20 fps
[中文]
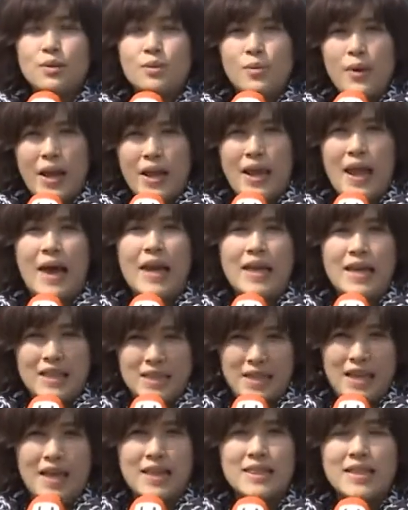陆未来一
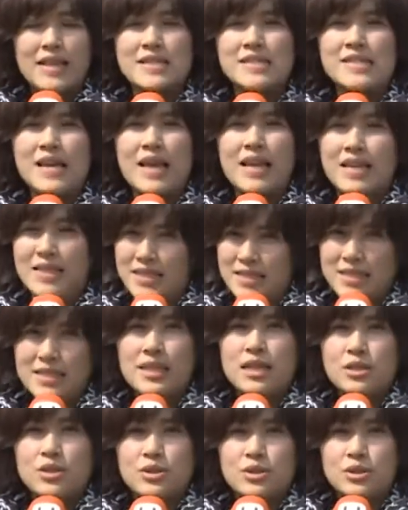年定下了
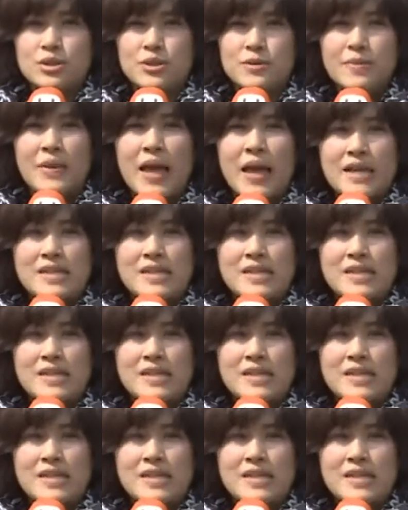新的指示。